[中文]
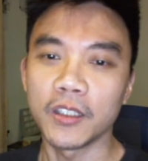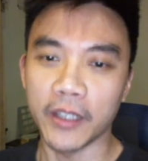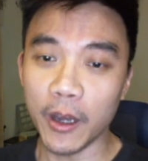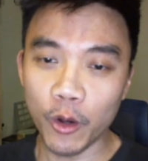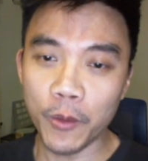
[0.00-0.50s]

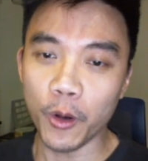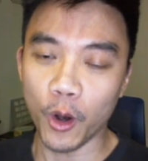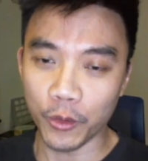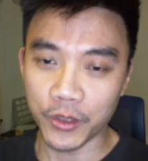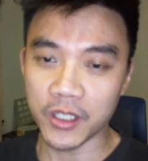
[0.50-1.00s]
等下我会有
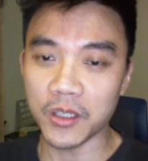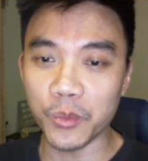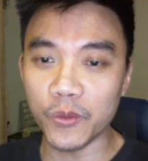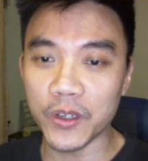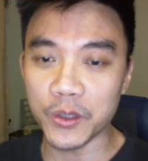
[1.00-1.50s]
红字的
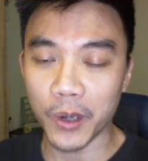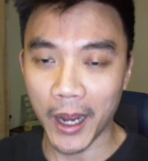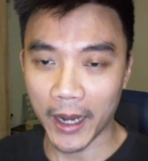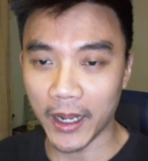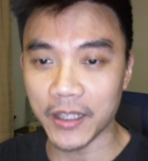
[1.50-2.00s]
部分是我
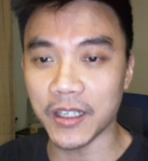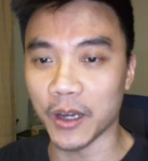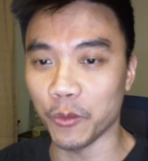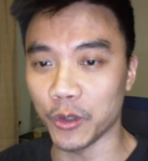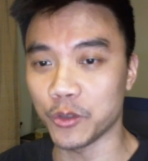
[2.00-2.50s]
highlight 起来，
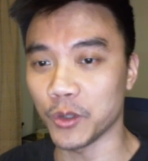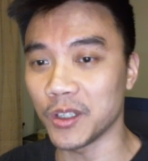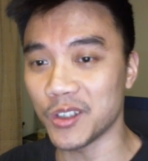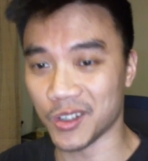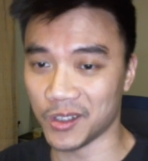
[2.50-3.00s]
我觉
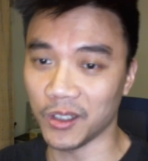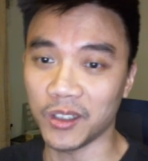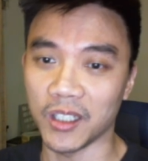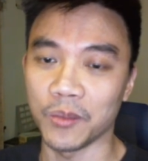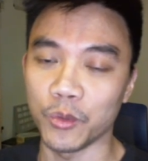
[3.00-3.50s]
得值得
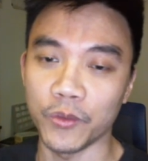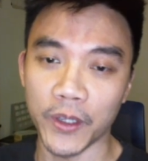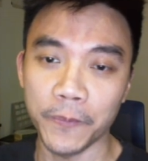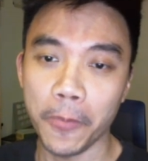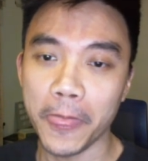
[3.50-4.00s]
提的部
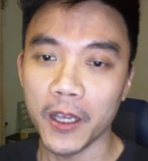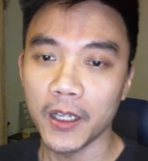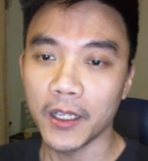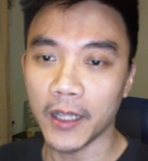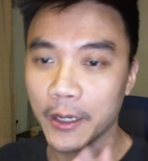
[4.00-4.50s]
分，
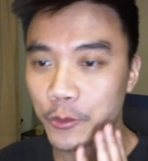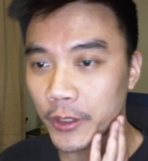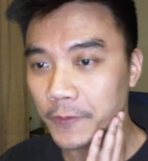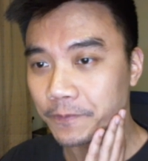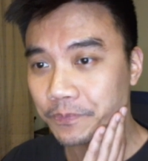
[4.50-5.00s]
来，
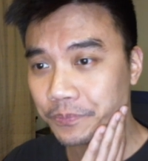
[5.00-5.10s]
所以